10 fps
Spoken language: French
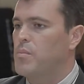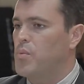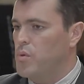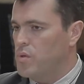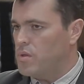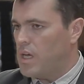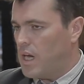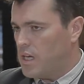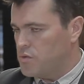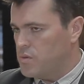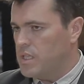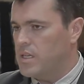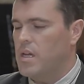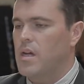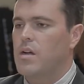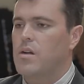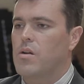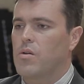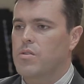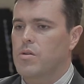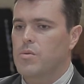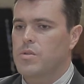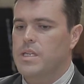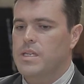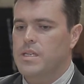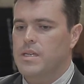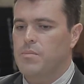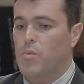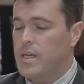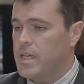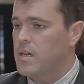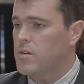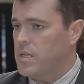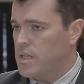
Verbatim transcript: plus à rajouter l'ensemble des moyens que les